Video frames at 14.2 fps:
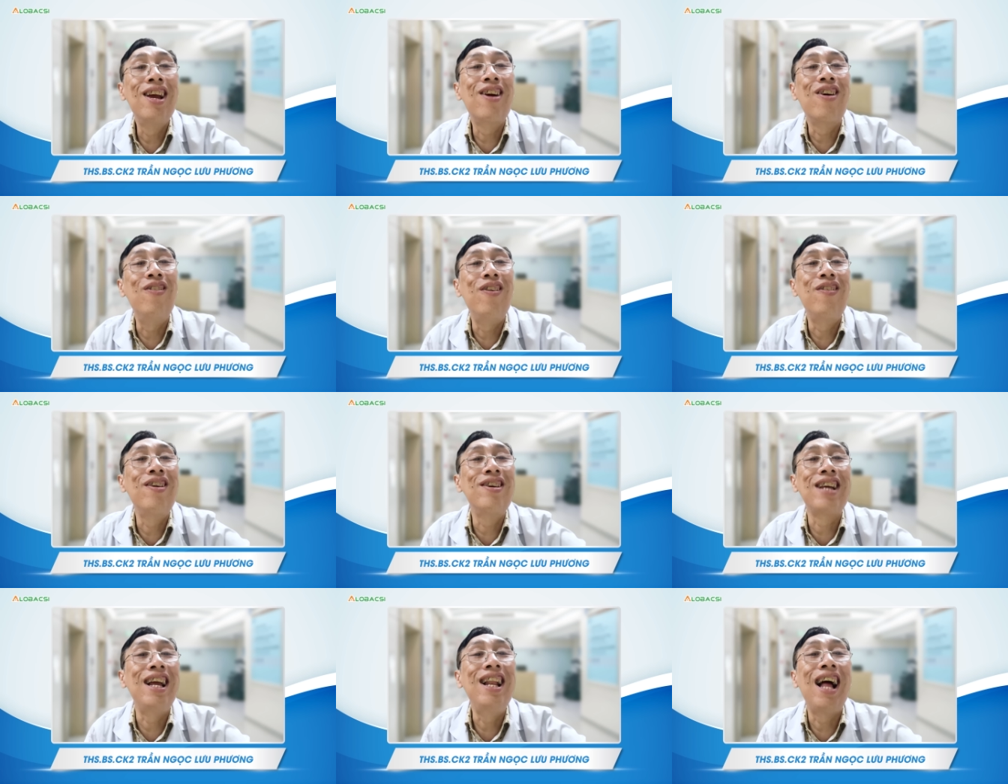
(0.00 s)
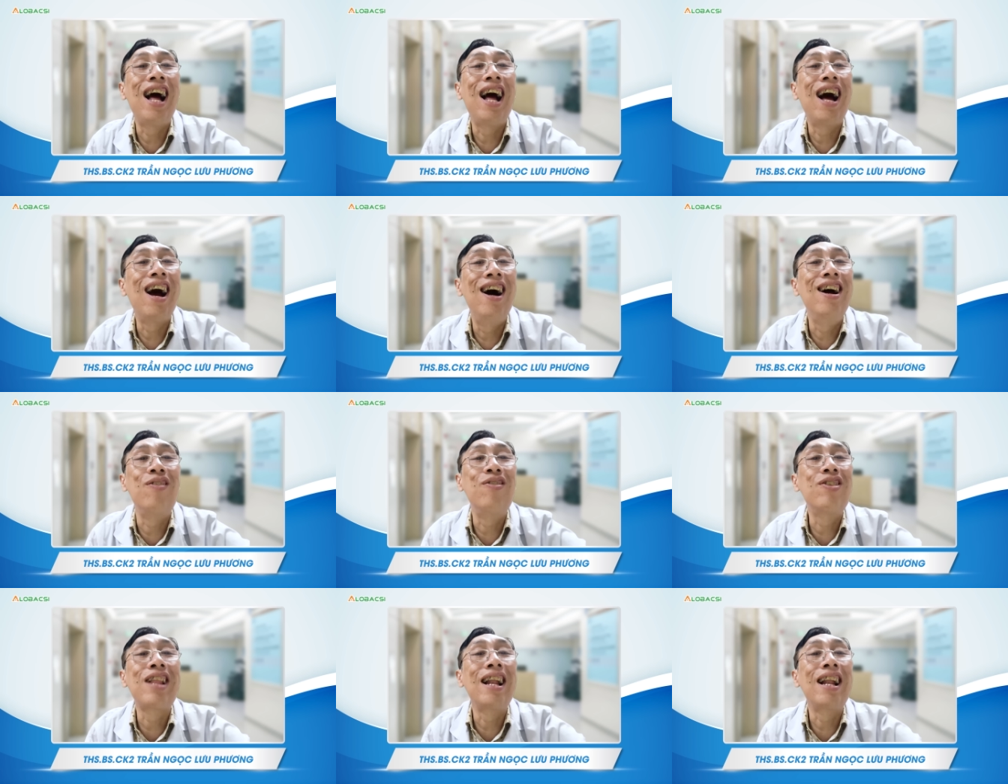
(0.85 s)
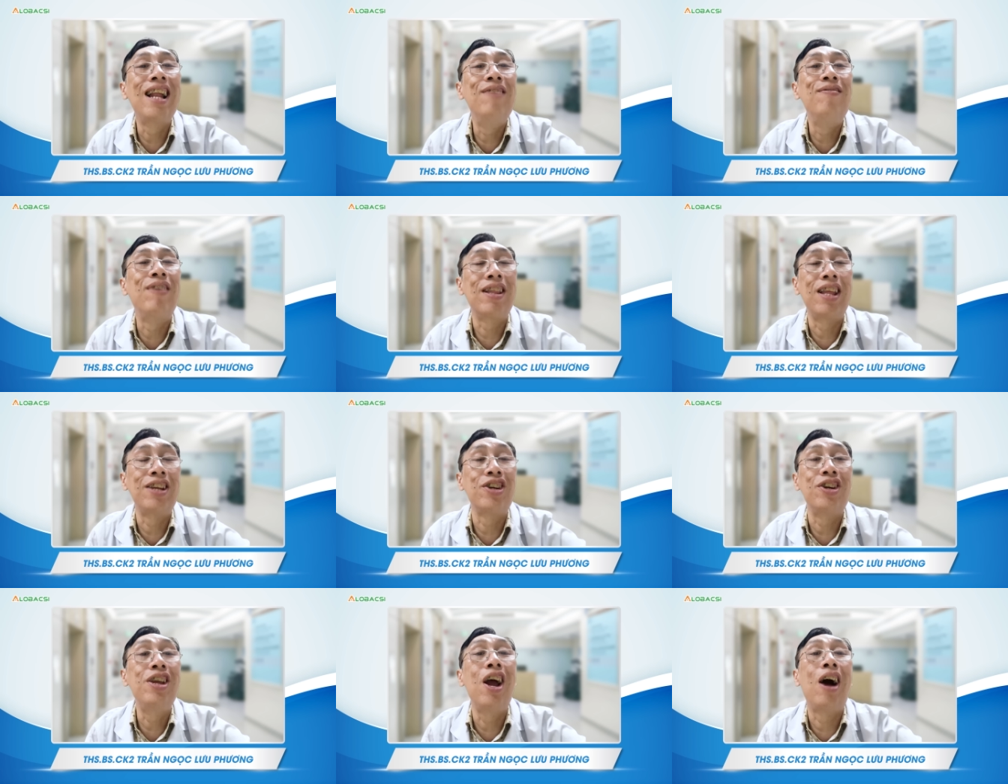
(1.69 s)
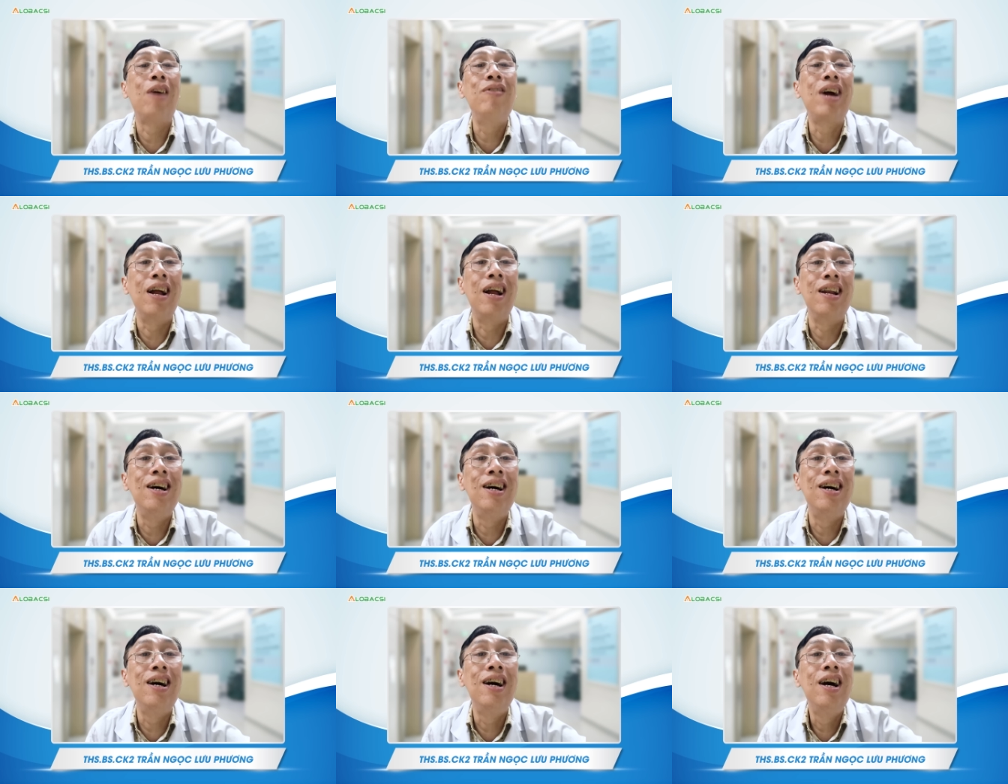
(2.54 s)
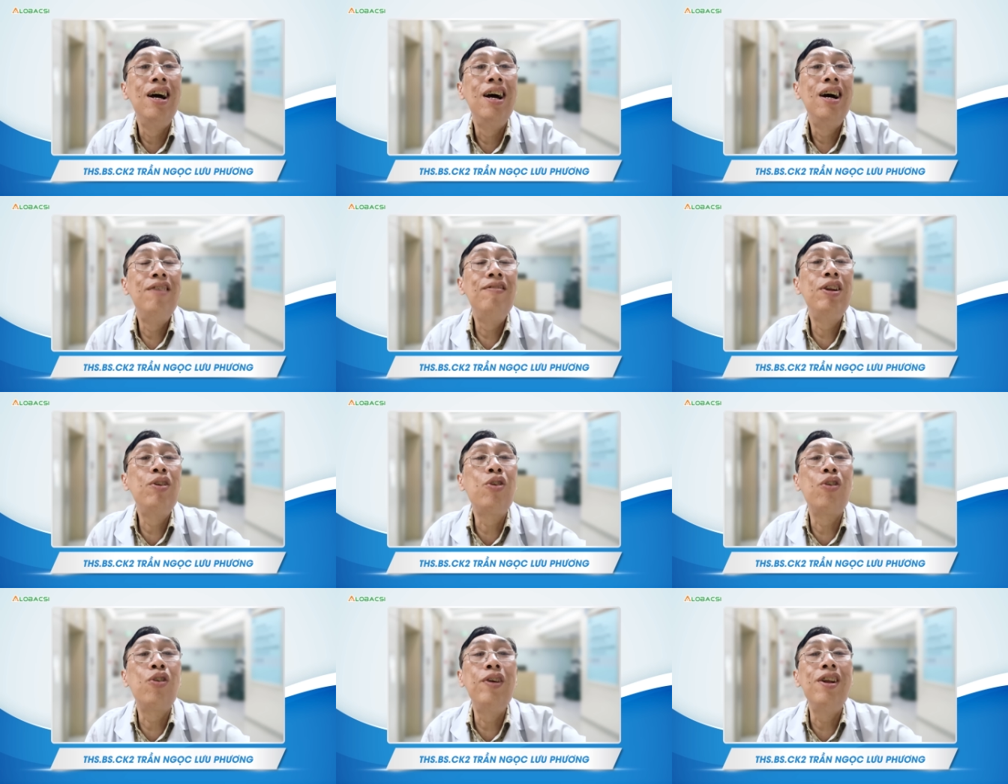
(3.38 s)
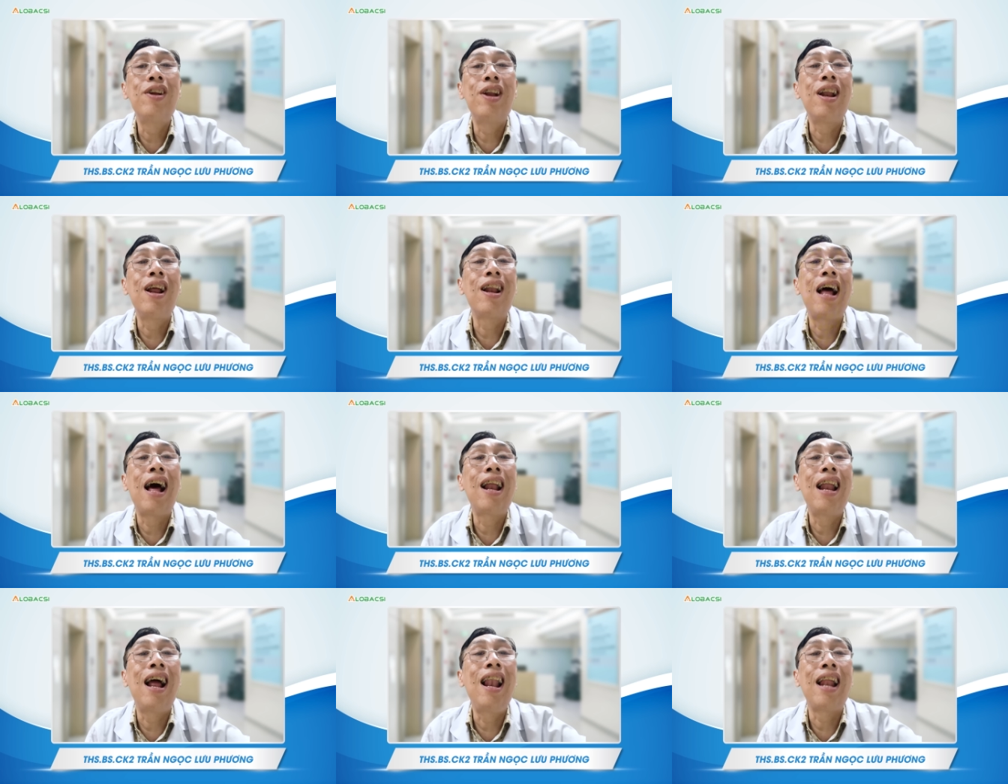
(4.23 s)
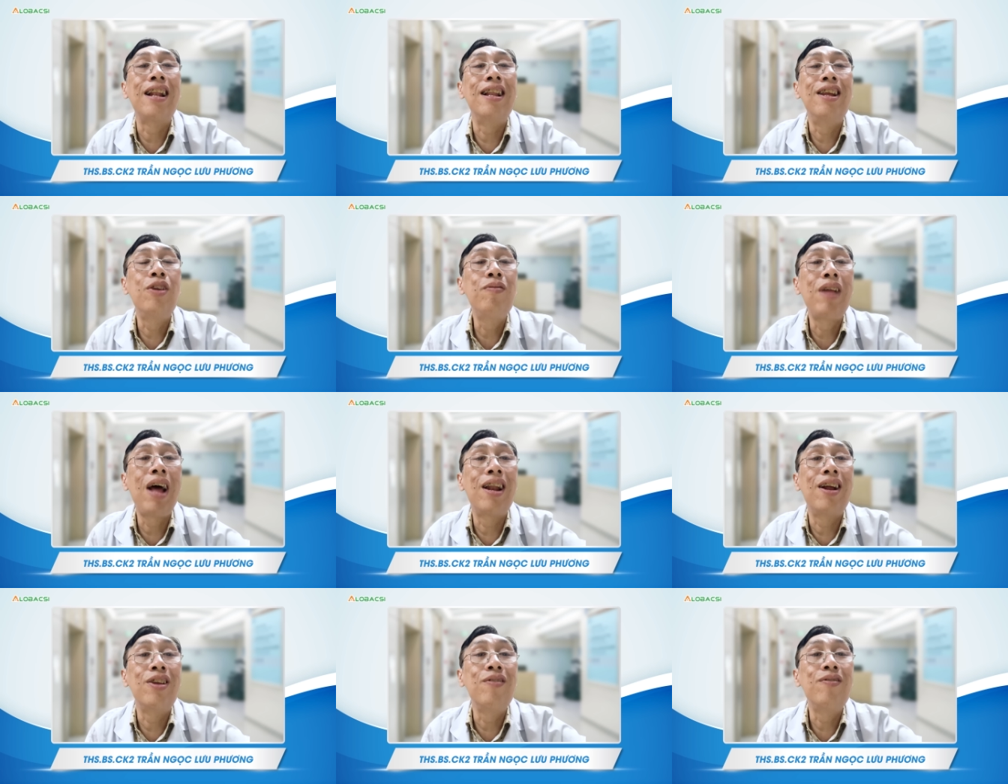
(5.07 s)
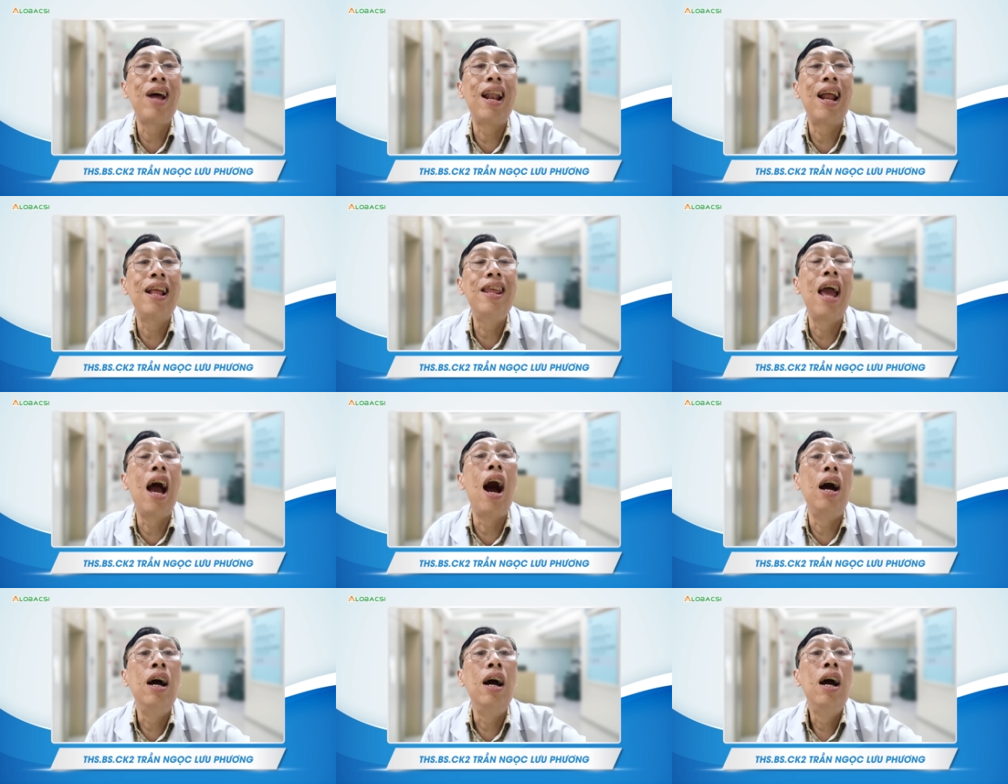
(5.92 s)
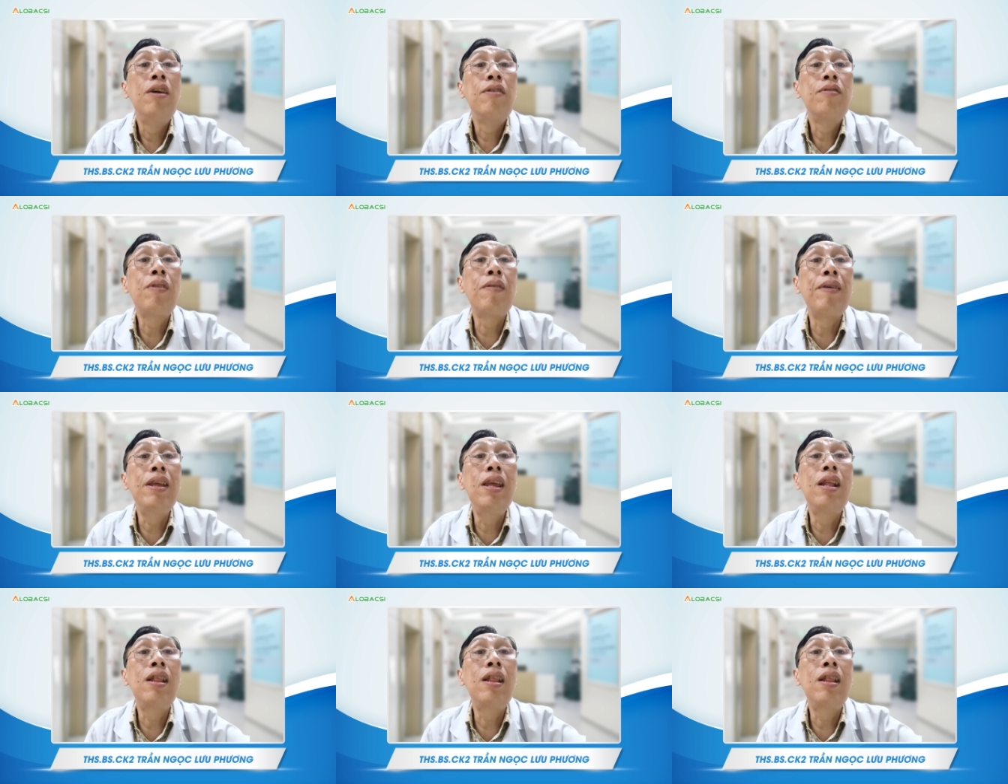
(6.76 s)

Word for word: chứ cũng không có xảy ra hơn không có tăng thêm mà thực sự giờ không cần nữa virus covid đã đã đã, đã lành với chúng ta rồi chúng ta đã nhờ chúng ta phải